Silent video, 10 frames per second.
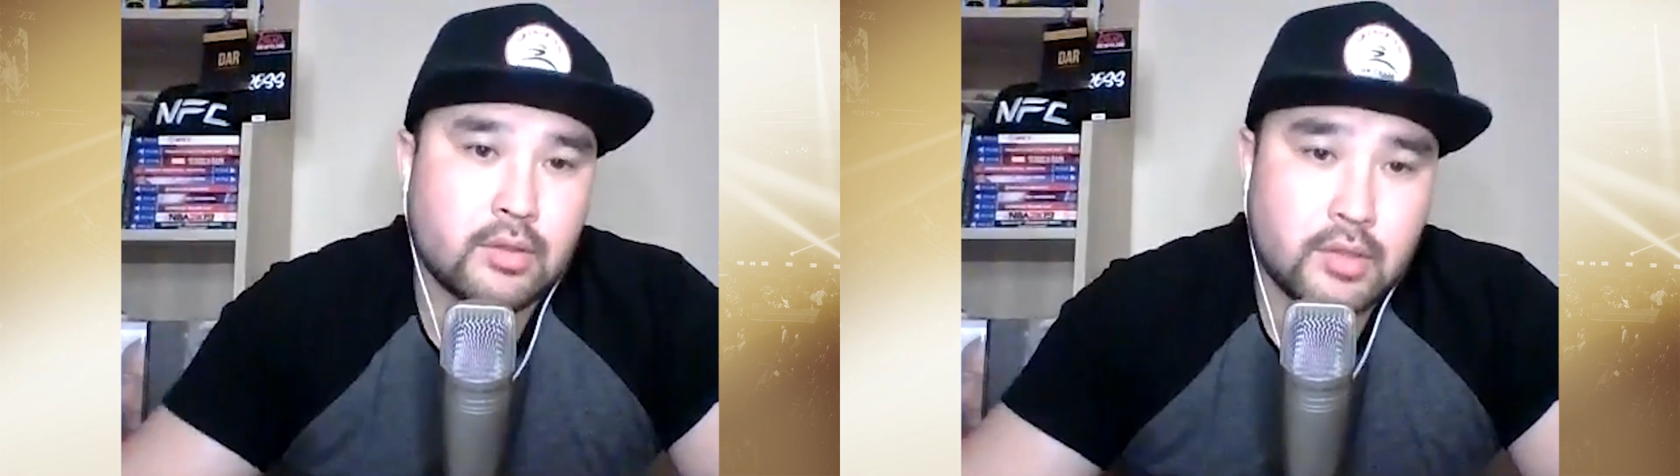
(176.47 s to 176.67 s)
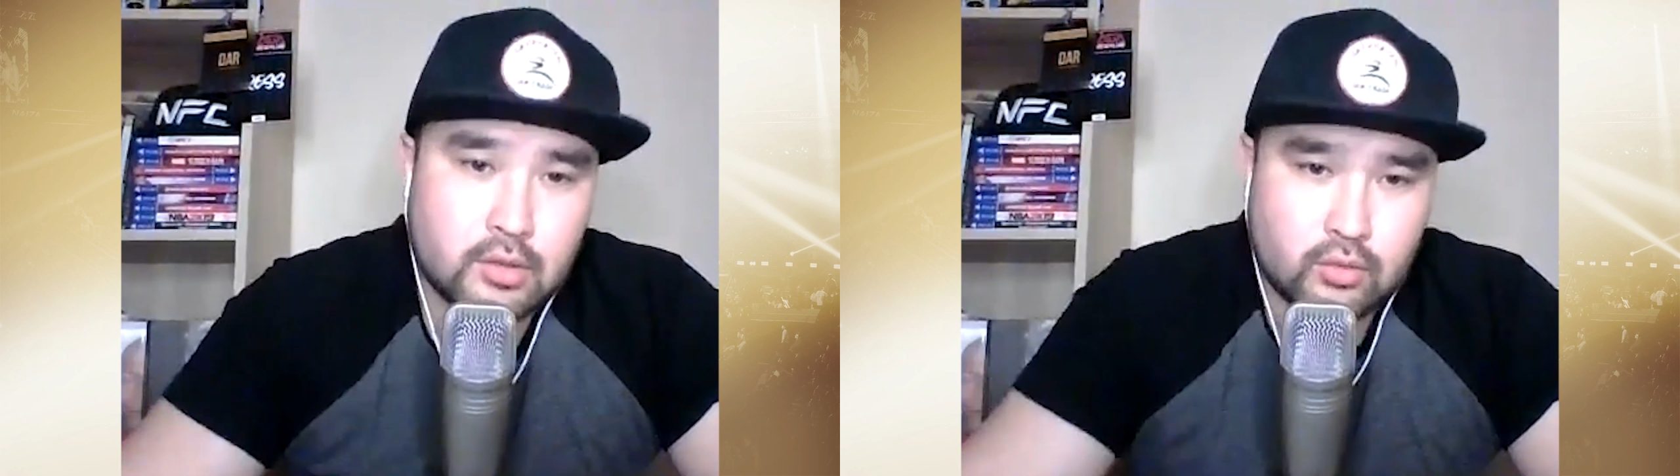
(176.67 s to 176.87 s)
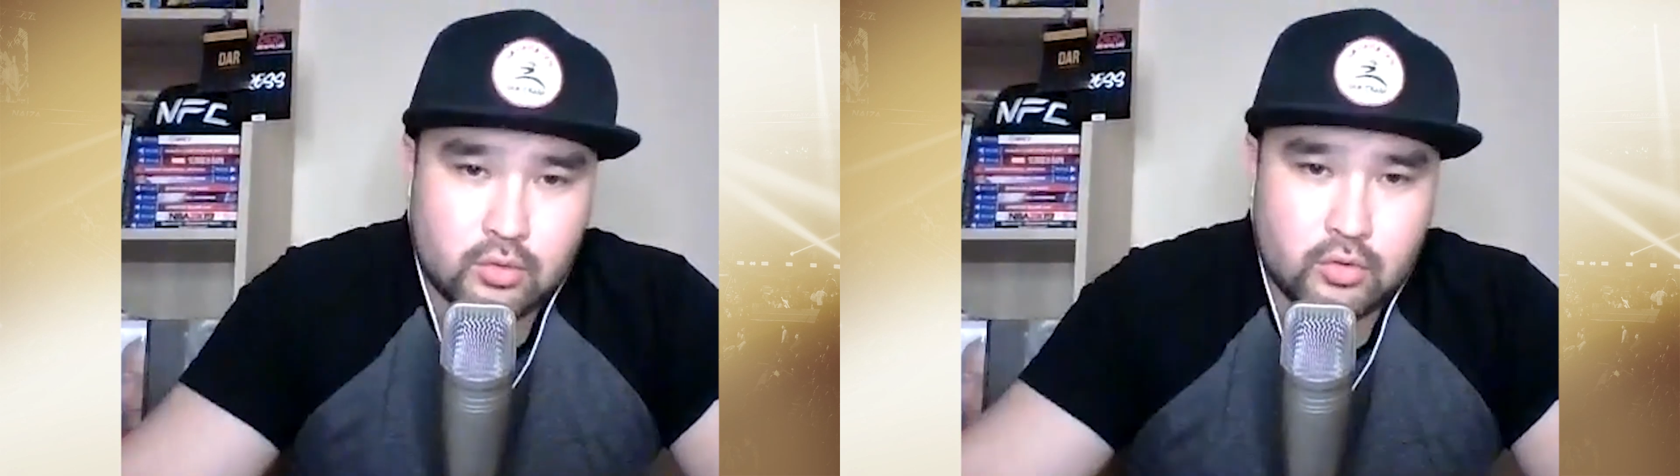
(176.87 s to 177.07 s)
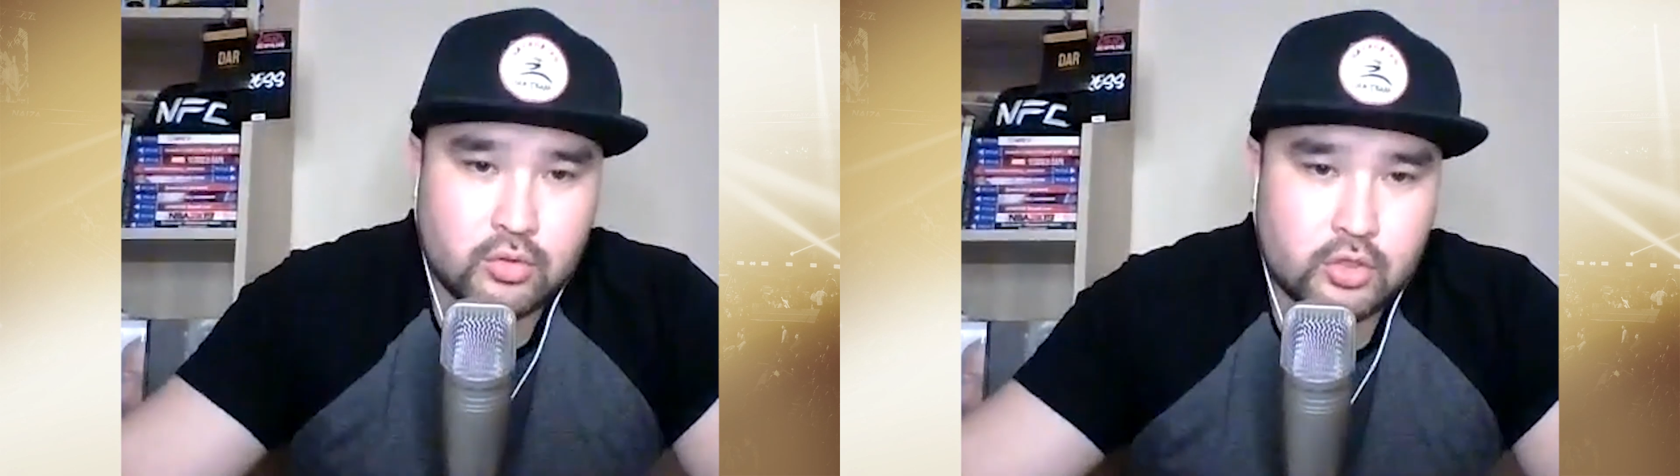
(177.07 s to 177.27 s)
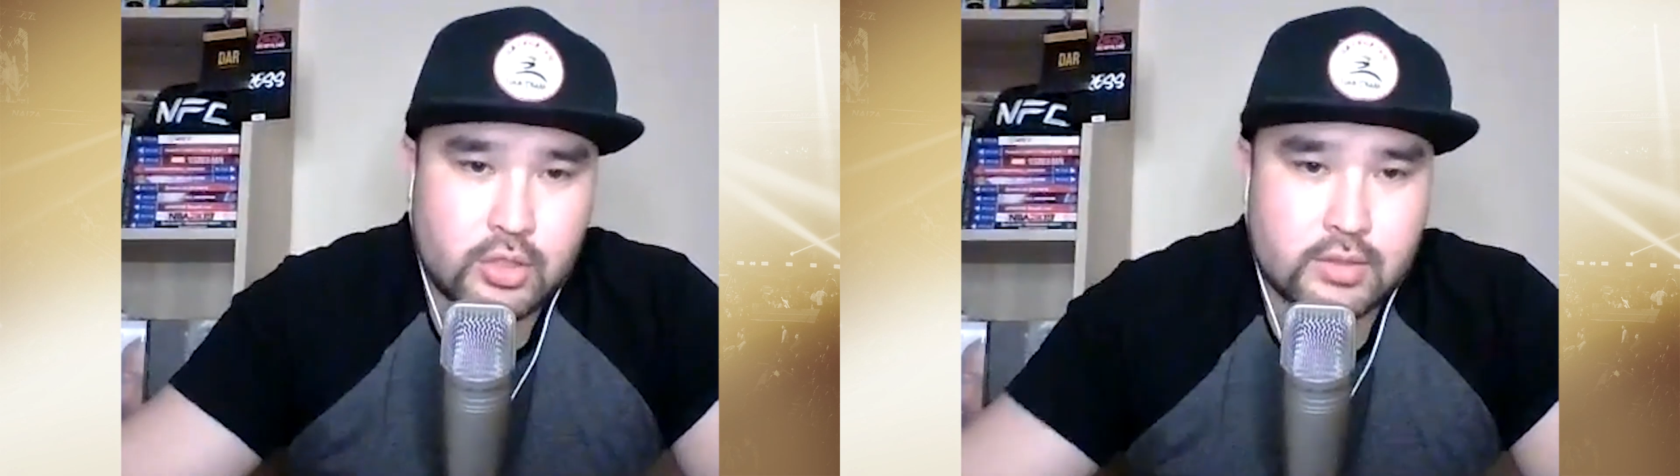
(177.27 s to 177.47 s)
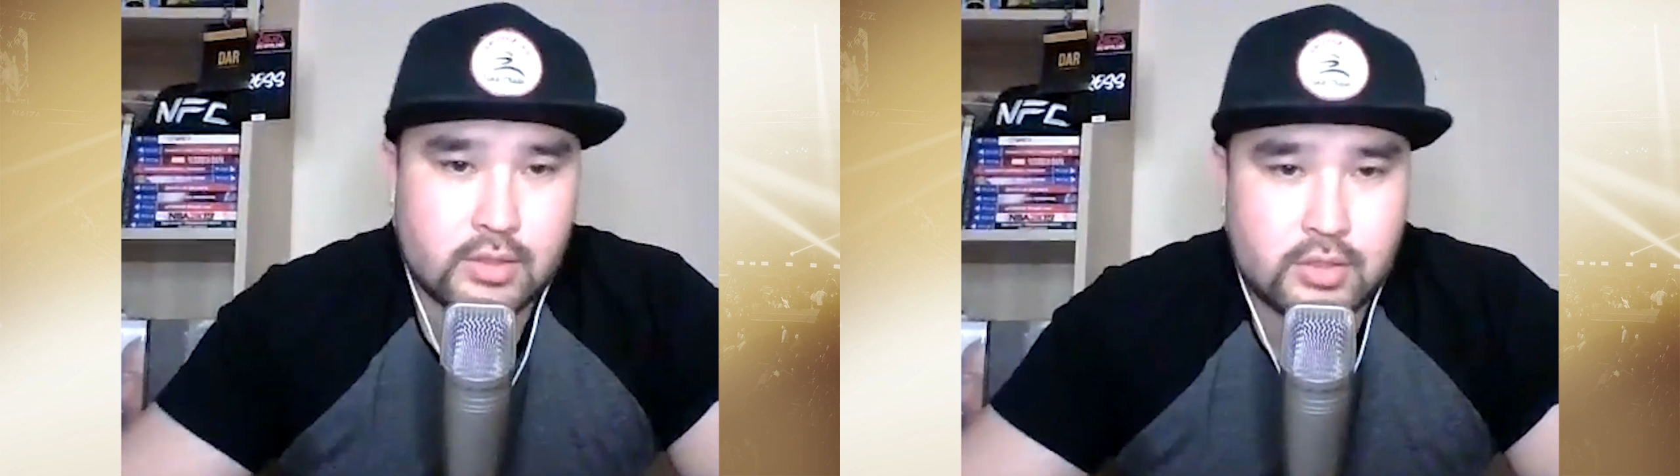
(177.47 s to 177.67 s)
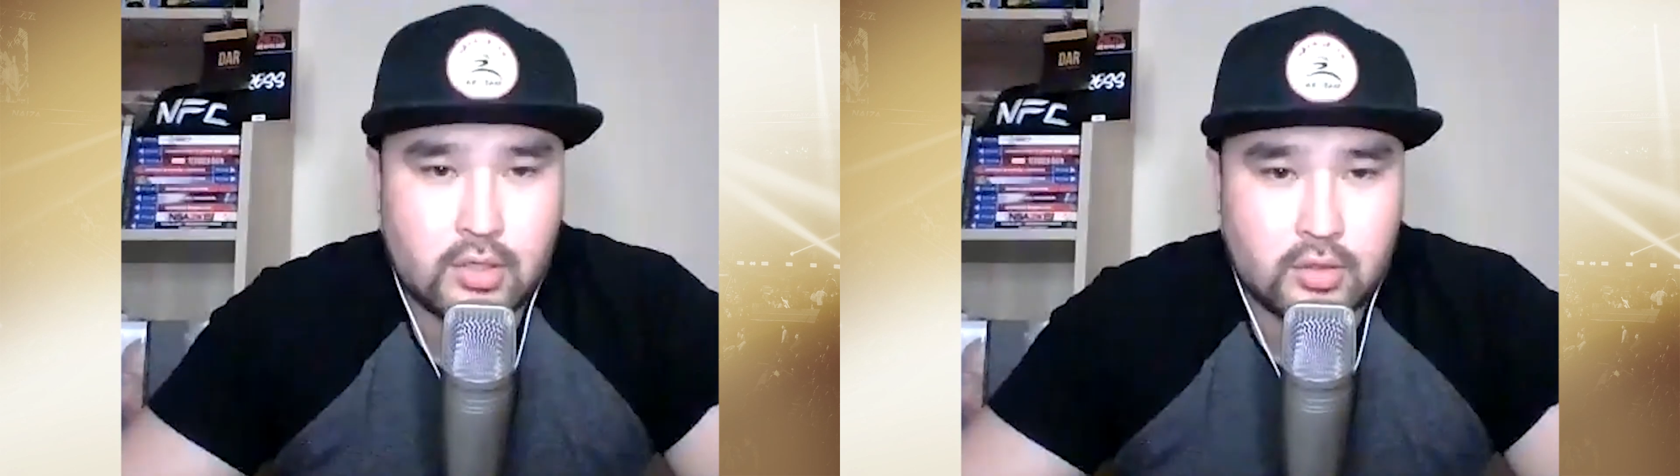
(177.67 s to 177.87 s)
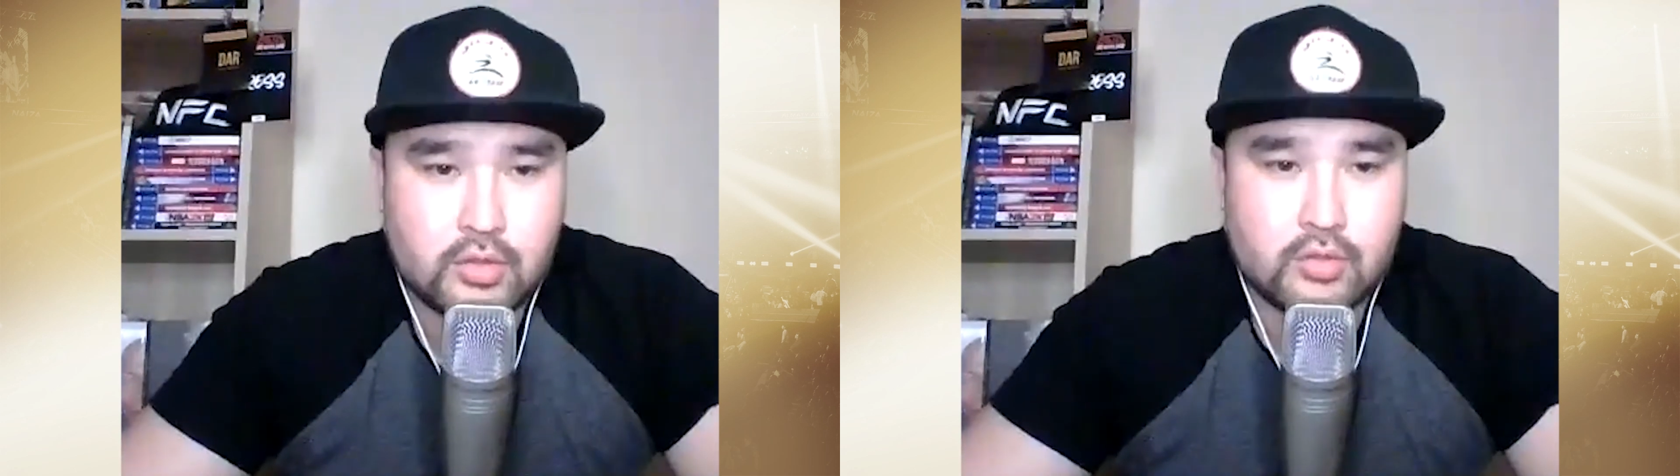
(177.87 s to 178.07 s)
Нет, он идет сейчас на
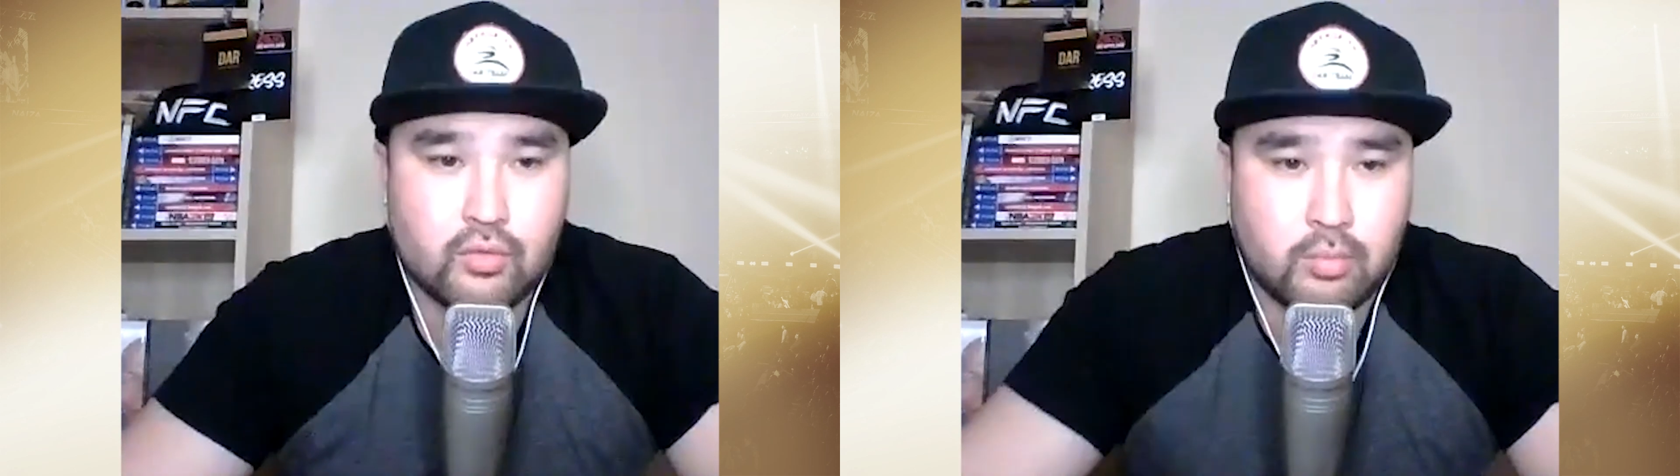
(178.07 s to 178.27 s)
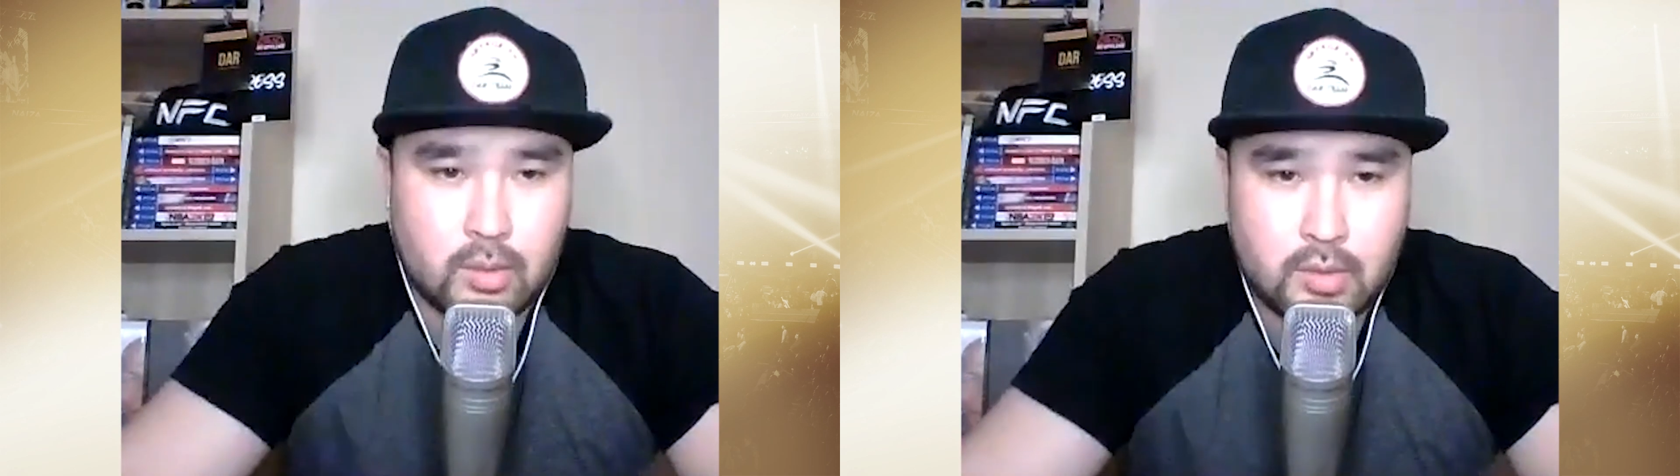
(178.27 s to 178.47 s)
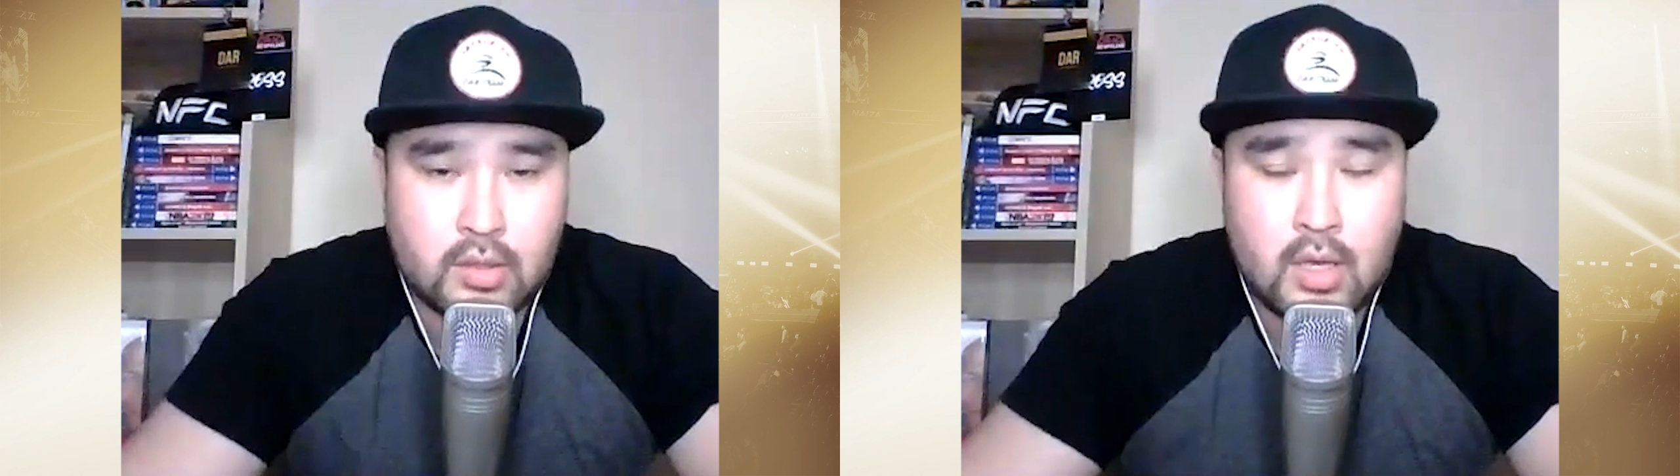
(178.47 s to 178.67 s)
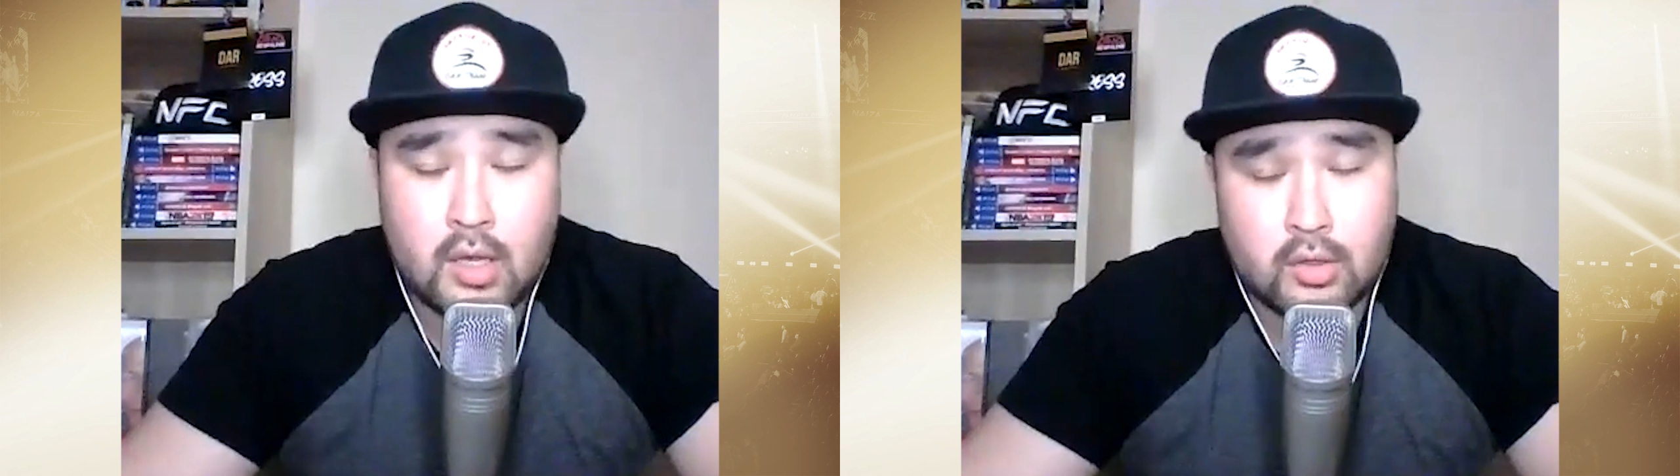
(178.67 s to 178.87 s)
серии из двух побед.